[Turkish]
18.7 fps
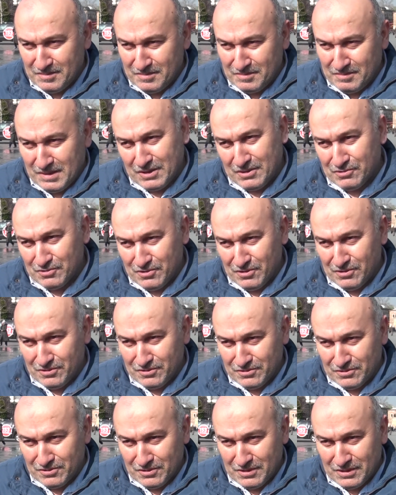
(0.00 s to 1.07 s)
mekruh
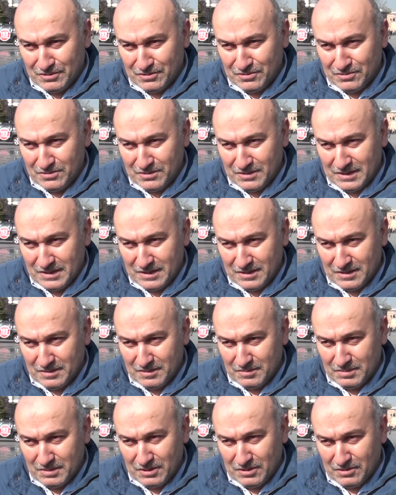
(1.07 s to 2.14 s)
olduğunu e,
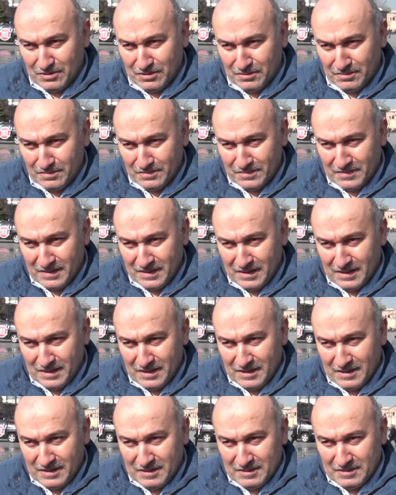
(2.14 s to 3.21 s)
biliyorum.
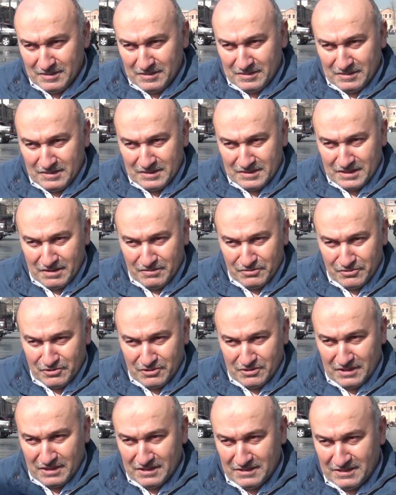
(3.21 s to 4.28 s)
İnsan
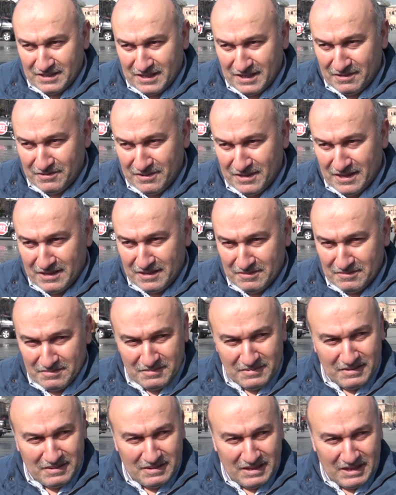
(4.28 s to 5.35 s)
vücuduna zarar veren
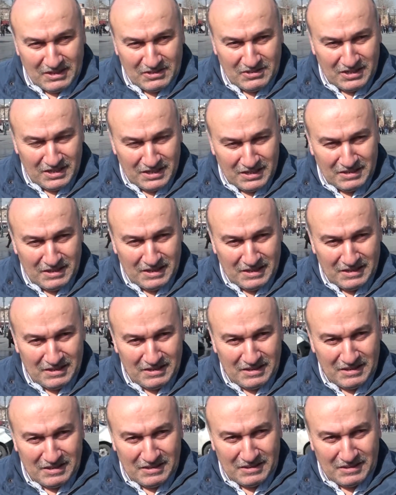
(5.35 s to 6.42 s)
her şeyin
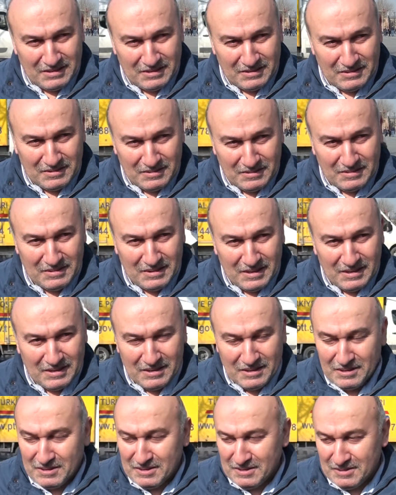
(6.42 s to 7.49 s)
e,
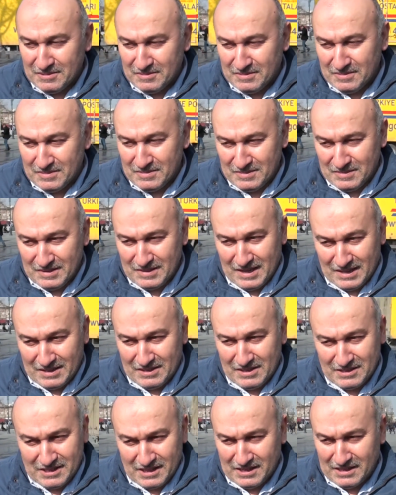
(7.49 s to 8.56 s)
yani
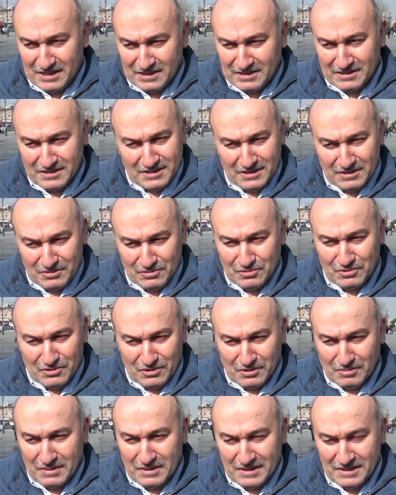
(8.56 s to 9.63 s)
yasaklandığını
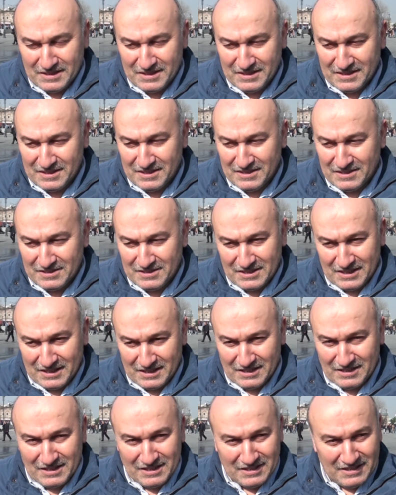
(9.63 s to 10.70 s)
düşünüyorum
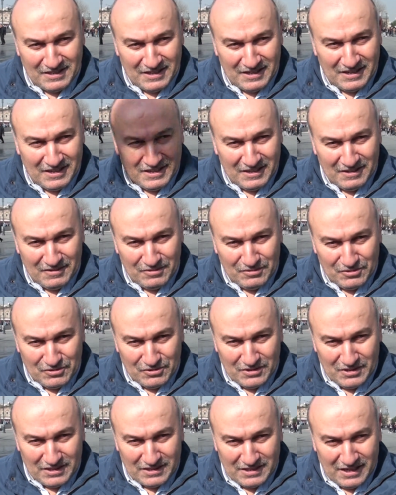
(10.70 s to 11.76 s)
sigarada.
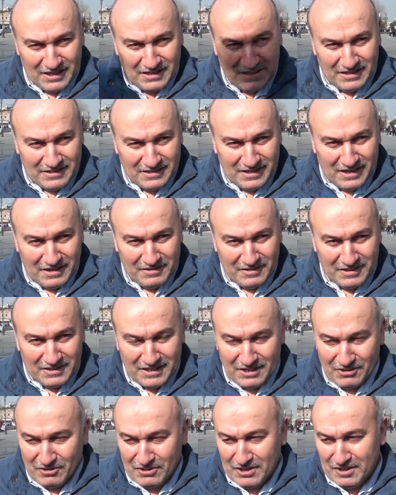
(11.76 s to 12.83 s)
Vücuda sağlığa zarar
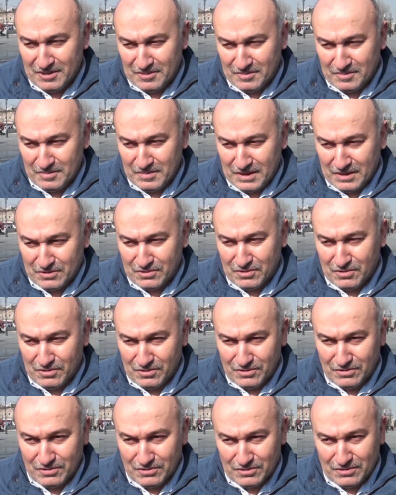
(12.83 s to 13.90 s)
verdiğine göre mekruh
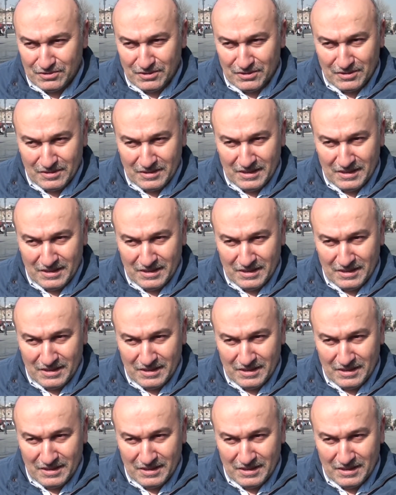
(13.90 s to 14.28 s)
olduğunu